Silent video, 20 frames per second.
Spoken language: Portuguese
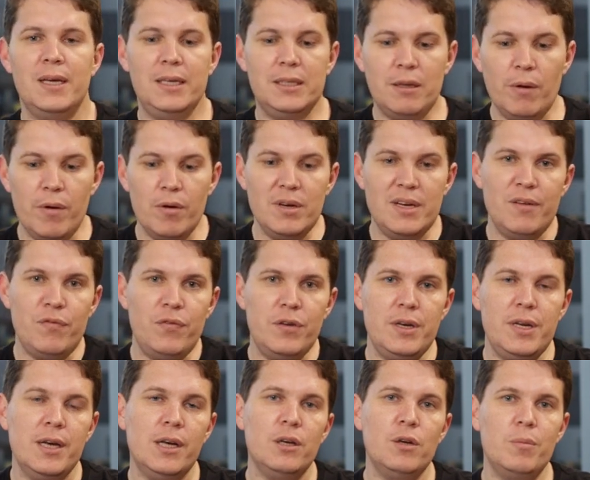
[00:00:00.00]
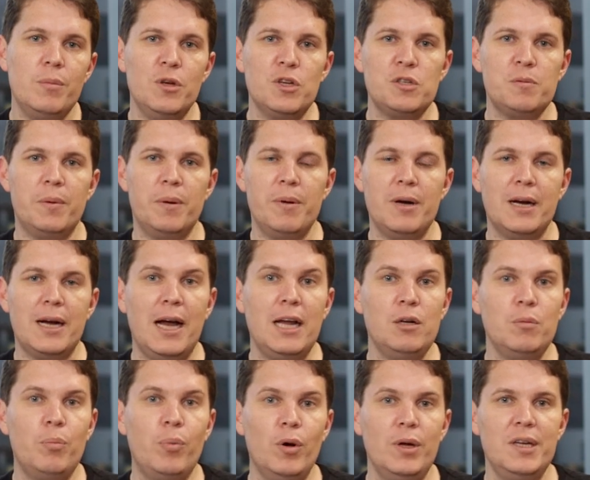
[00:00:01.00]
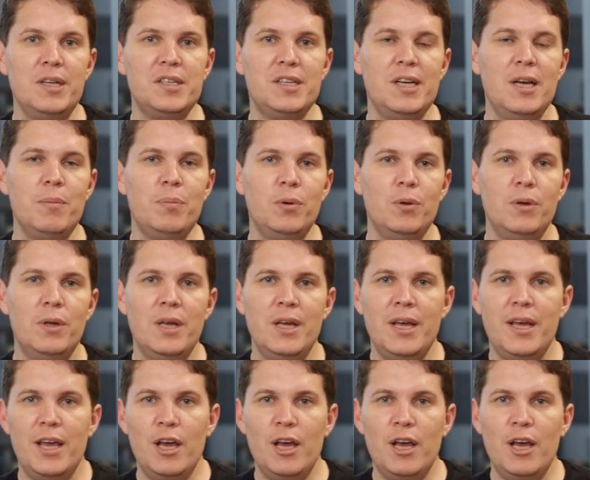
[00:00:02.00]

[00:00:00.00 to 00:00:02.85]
Então eu defini que no meu supermercado, por exemplo,